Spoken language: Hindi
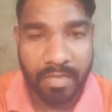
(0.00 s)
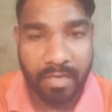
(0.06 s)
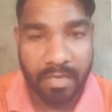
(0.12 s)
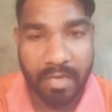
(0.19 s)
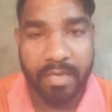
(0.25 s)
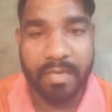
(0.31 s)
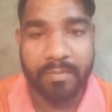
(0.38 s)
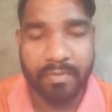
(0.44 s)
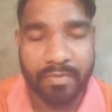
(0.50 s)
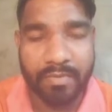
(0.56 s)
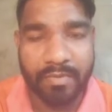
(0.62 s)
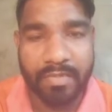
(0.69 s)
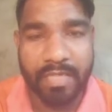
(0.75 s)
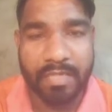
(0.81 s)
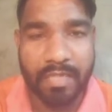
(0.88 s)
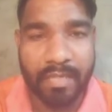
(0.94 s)
घर
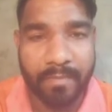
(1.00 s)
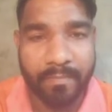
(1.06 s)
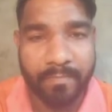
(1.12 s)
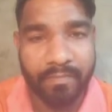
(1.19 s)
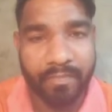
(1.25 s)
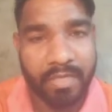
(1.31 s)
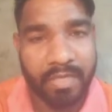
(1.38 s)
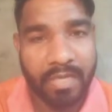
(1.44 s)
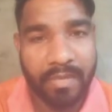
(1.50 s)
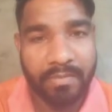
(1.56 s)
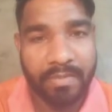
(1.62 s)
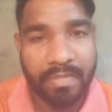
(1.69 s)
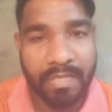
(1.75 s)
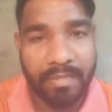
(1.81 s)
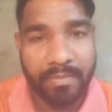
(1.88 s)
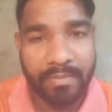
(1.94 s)
पहुंच जाता है अब
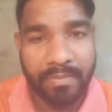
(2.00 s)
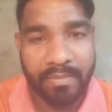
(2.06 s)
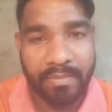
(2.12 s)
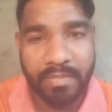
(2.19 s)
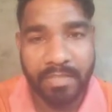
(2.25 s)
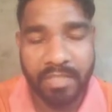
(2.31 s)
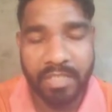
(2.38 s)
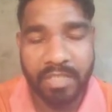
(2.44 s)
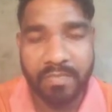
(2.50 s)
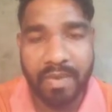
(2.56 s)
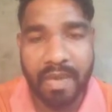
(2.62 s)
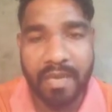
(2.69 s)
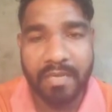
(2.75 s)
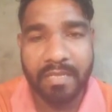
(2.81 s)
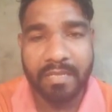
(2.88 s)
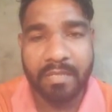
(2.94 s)
ये
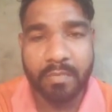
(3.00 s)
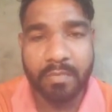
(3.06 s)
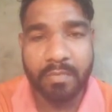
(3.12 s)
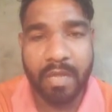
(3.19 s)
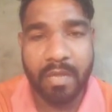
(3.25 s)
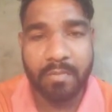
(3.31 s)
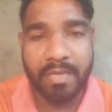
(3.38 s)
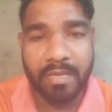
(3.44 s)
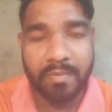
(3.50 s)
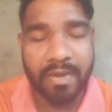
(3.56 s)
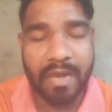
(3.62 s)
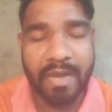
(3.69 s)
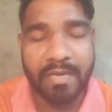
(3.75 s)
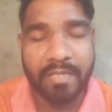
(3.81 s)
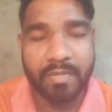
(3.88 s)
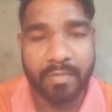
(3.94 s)
सेटिस्फाई नहीं हो पाया
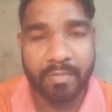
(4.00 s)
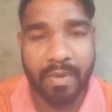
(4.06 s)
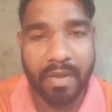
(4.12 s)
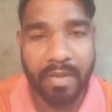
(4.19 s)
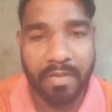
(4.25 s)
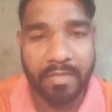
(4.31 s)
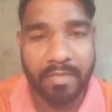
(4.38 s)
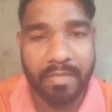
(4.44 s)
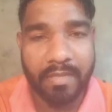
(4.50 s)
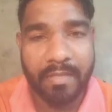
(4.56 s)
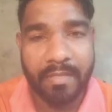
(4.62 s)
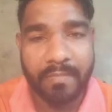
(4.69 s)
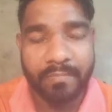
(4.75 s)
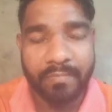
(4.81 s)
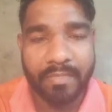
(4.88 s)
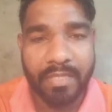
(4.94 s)
वेरीफाई नहीं हो पाया है
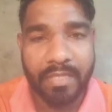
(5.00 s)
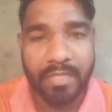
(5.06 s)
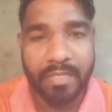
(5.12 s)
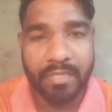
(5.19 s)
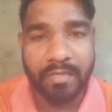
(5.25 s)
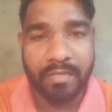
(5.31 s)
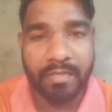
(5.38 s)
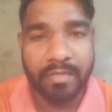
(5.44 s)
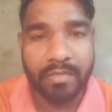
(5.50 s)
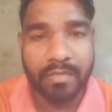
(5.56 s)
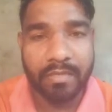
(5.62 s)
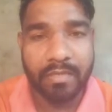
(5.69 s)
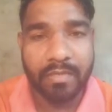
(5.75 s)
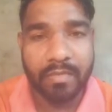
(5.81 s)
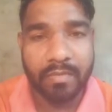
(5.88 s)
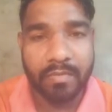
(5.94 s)
कि यह
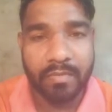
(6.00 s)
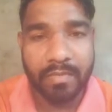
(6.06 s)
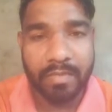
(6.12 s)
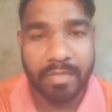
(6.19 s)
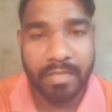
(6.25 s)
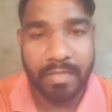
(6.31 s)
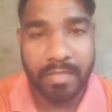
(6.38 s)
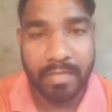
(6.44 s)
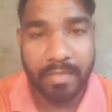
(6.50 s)
उनके